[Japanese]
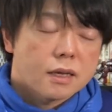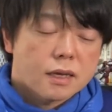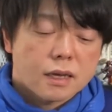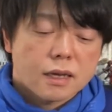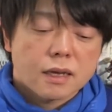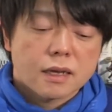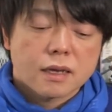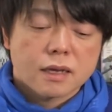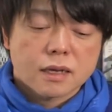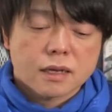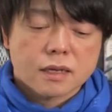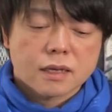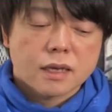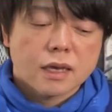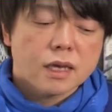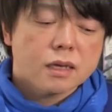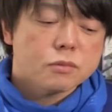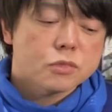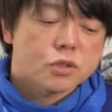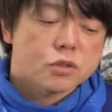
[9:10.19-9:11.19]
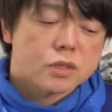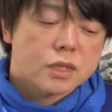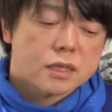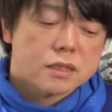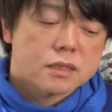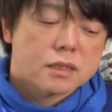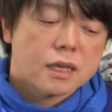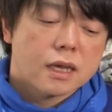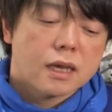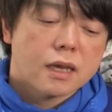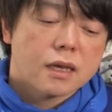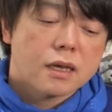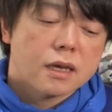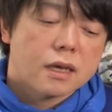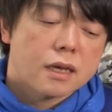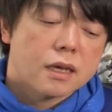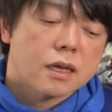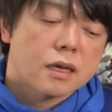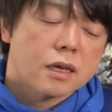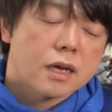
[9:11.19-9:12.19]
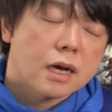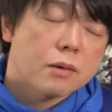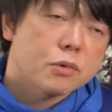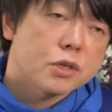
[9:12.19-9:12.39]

えー、ゲームですね、えー、